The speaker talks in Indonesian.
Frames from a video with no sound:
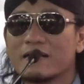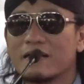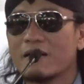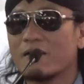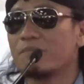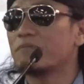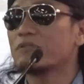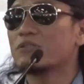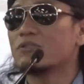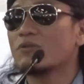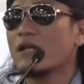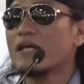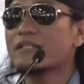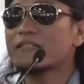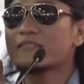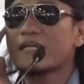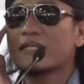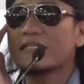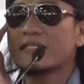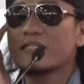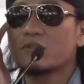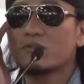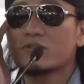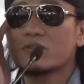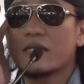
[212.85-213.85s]
Kebetulan
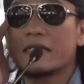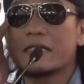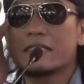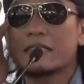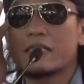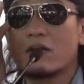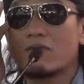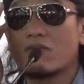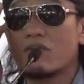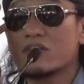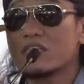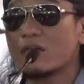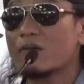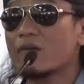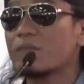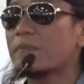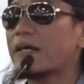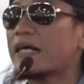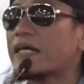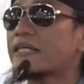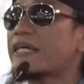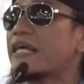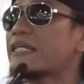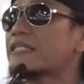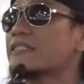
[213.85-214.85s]
saat itu saya ditelepon sama
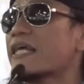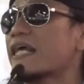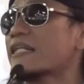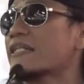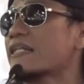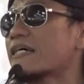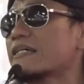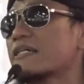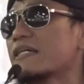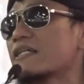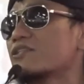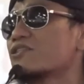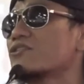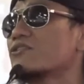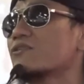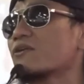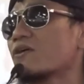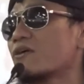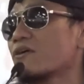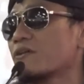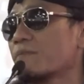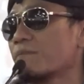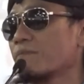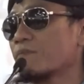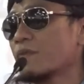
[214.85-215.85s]
Pak Kiai saya takil
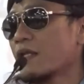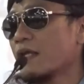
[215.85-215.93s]
Sirot.